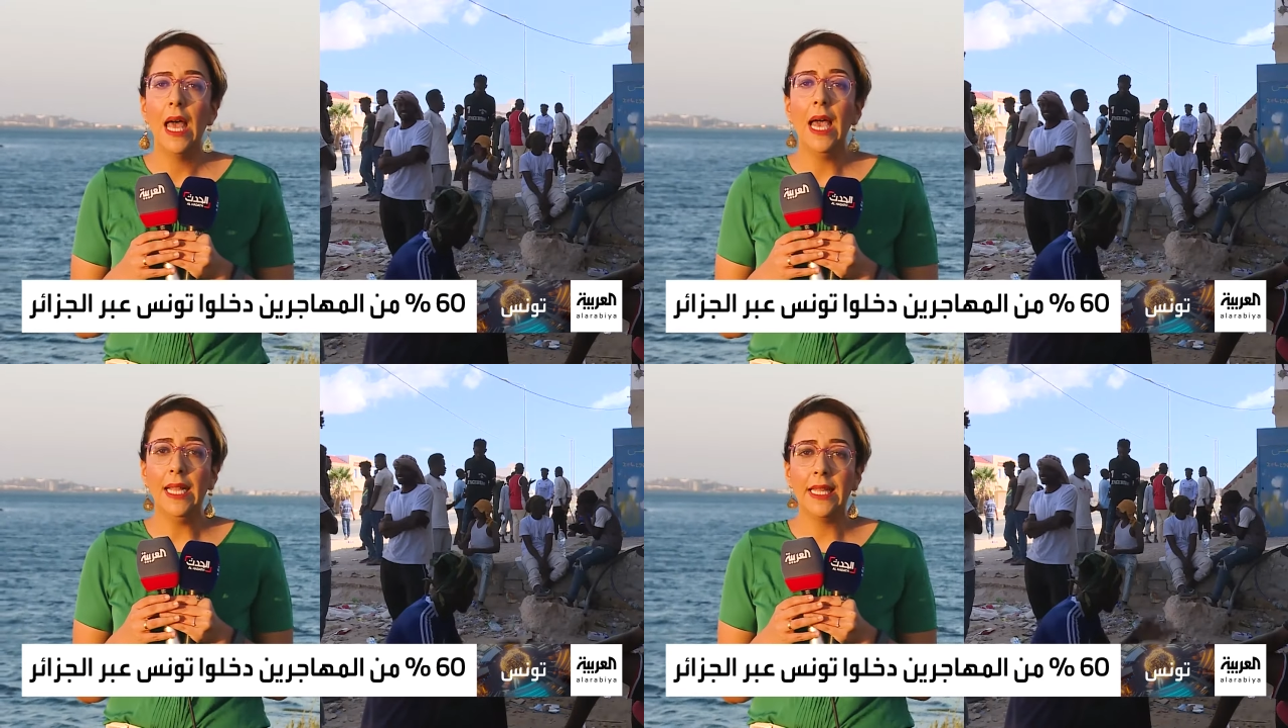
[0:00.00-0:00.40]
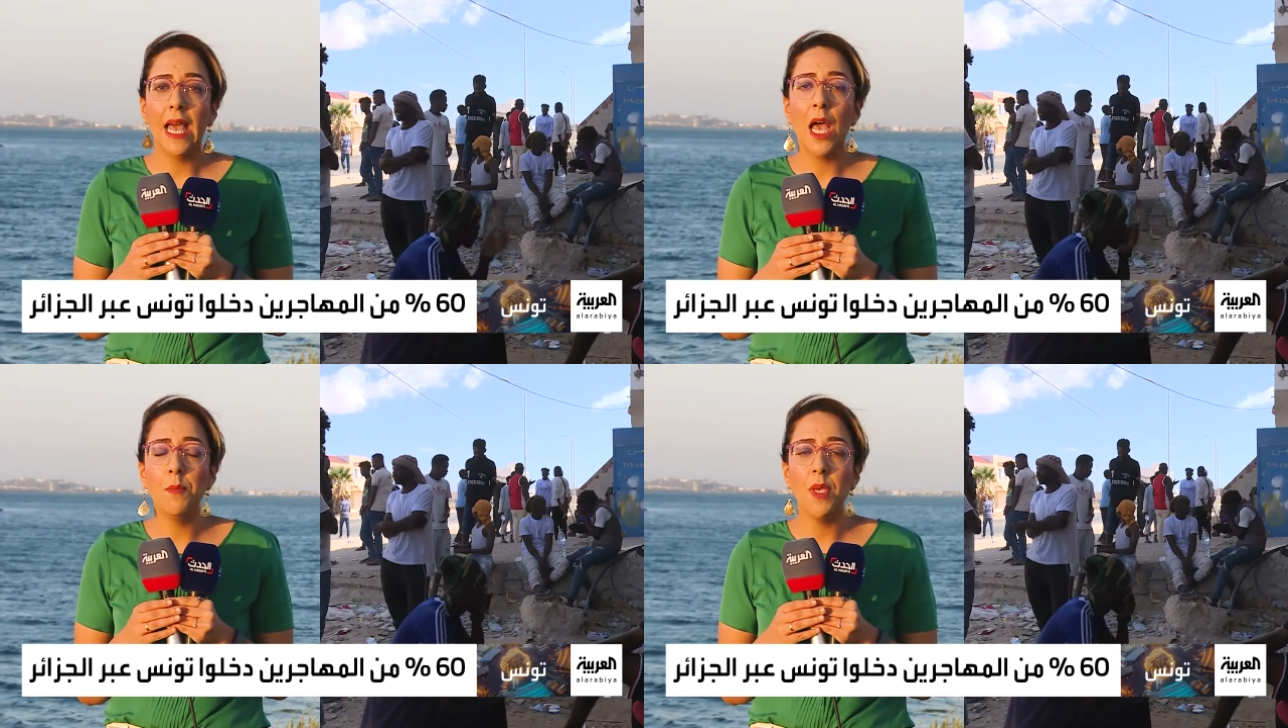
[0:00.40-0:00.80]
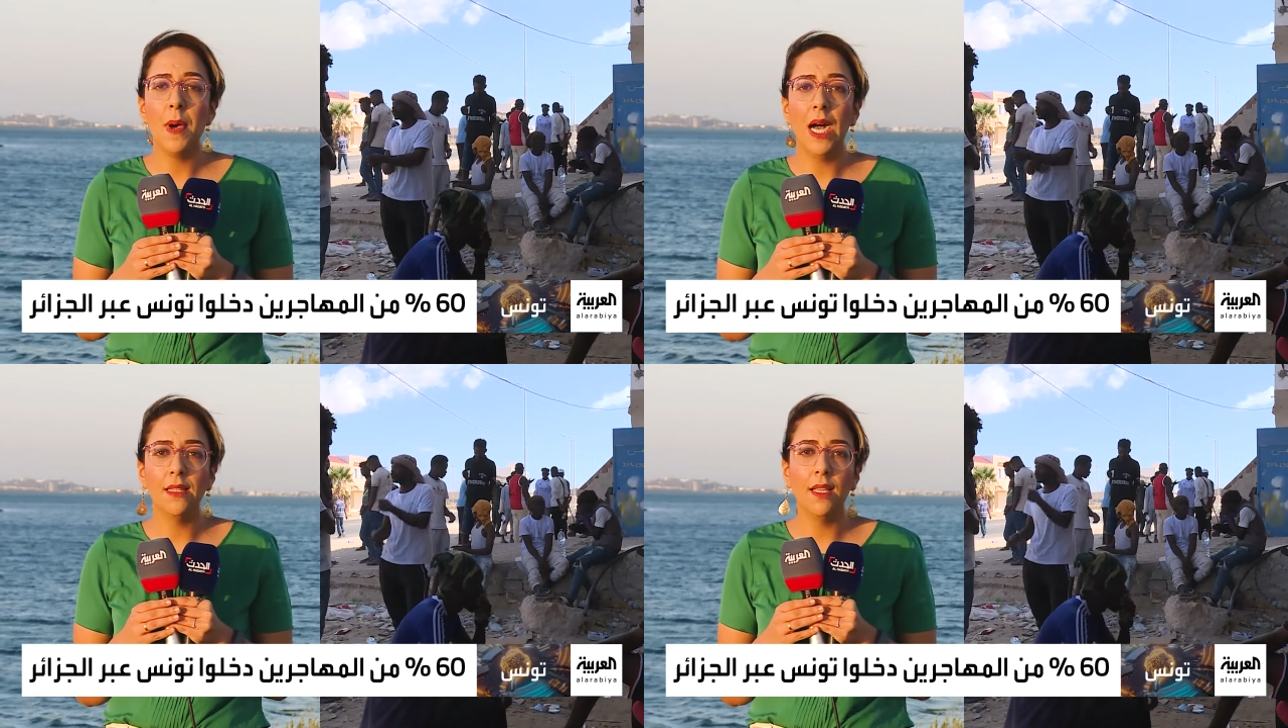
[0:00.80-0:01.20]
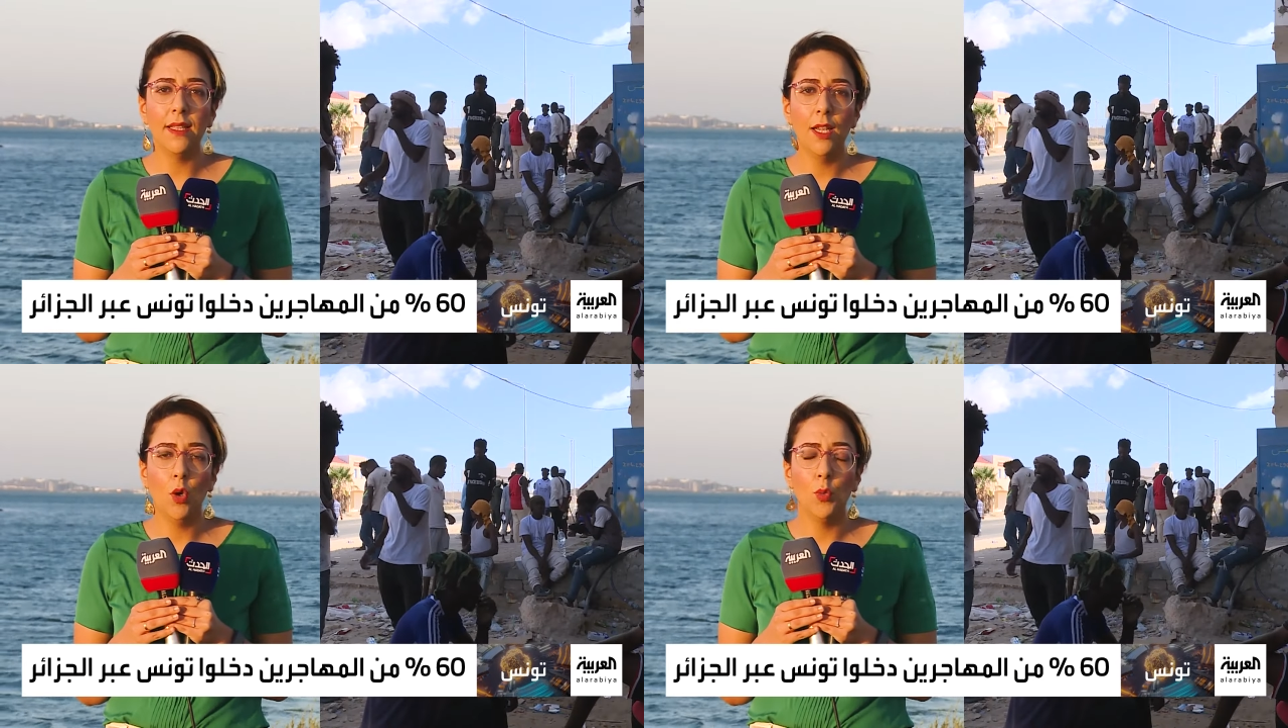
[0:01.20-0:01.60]
إحدى أهم محطات
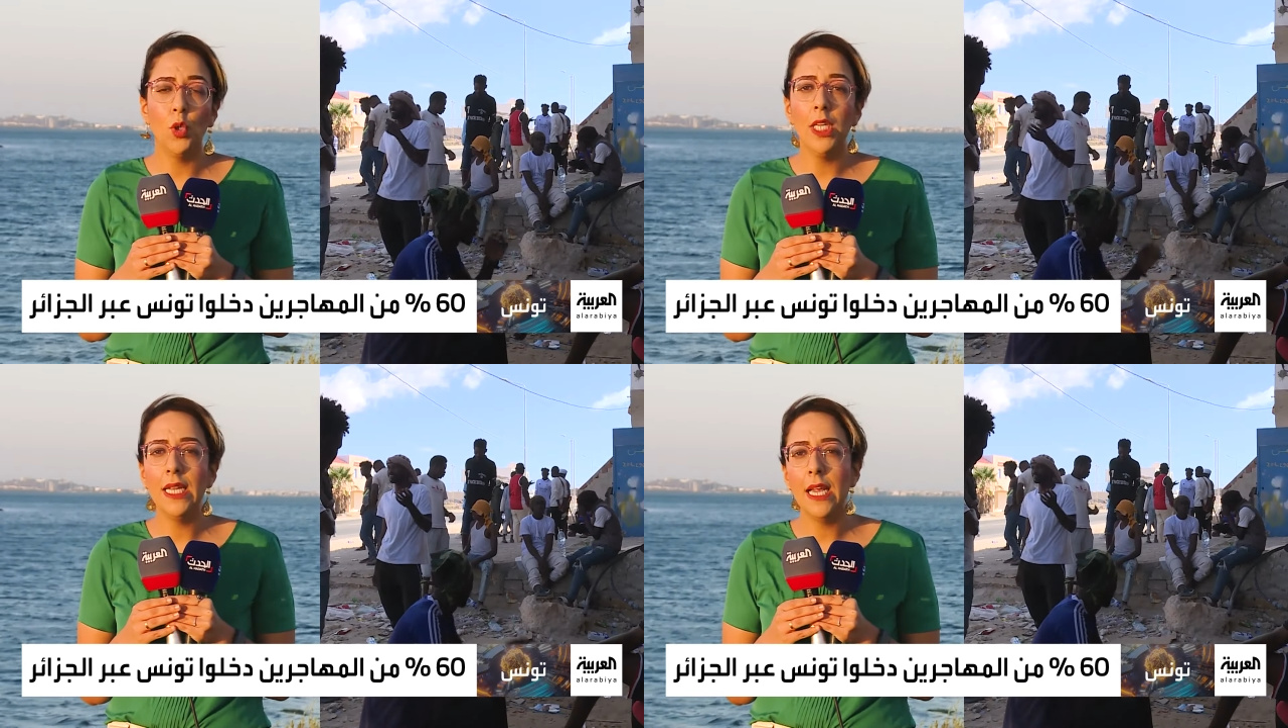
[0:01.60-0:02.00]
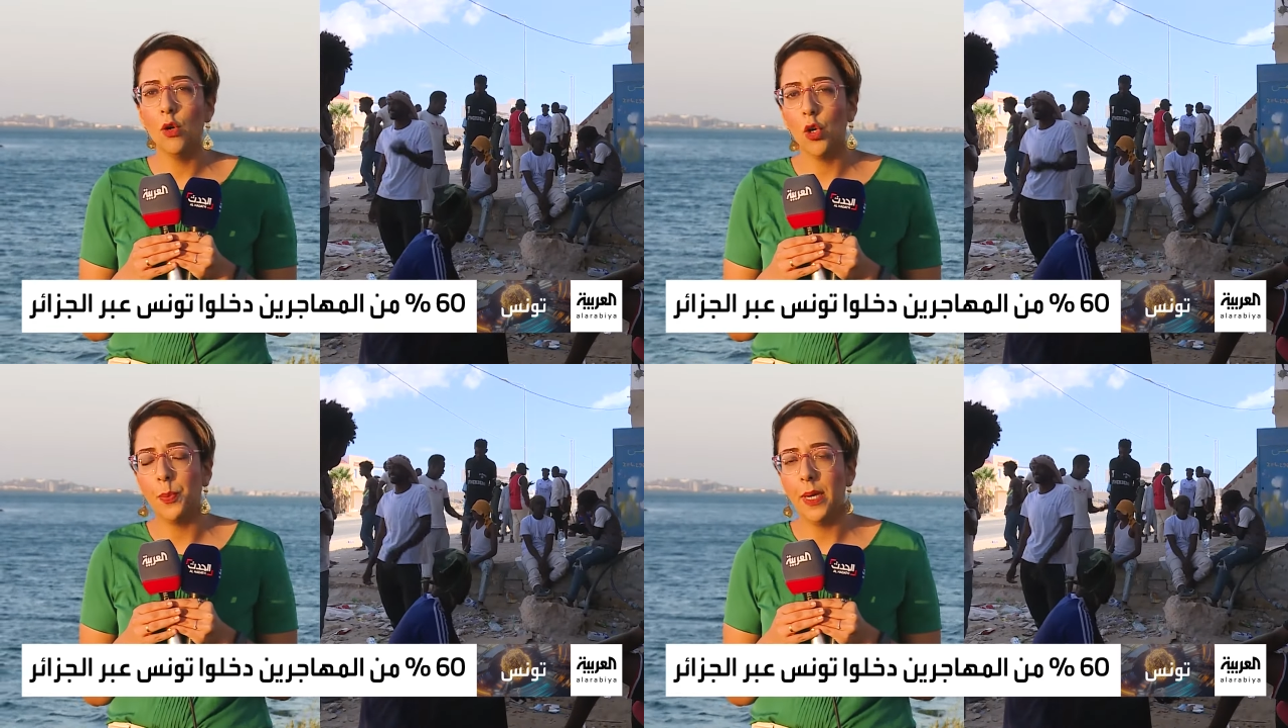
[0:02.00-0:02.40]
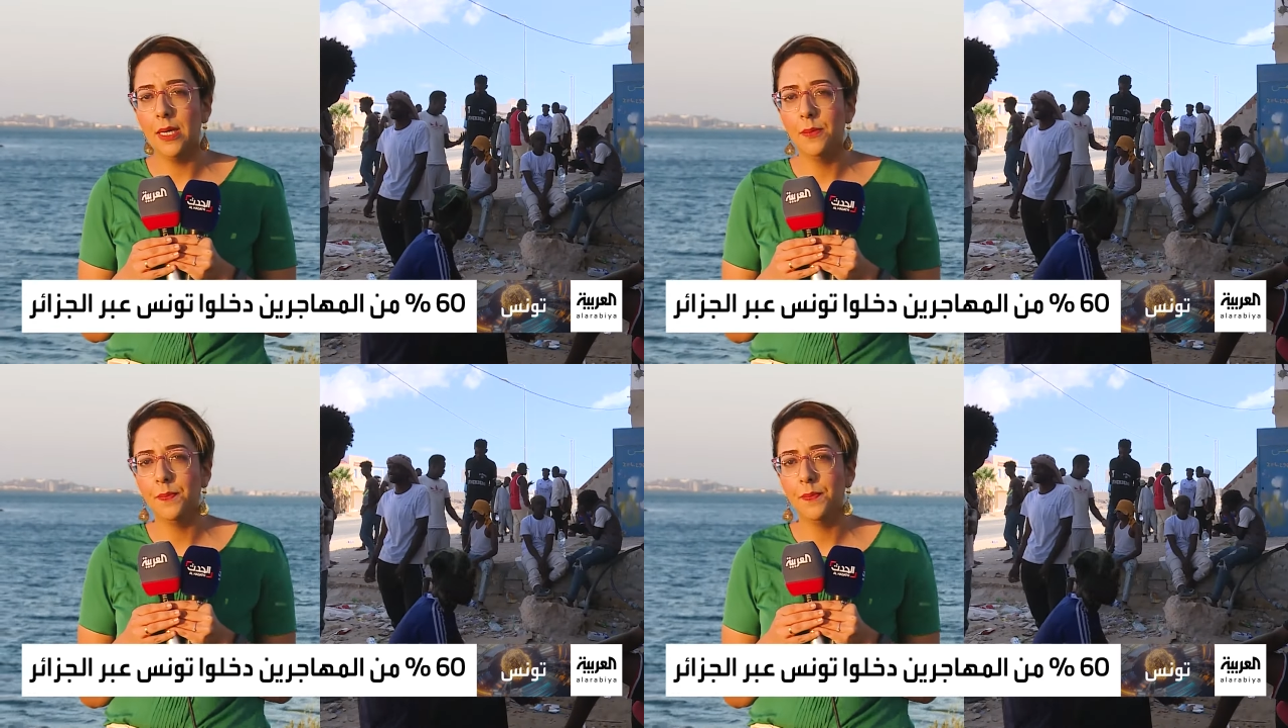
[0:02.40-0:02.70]
العبور إلى أوروبا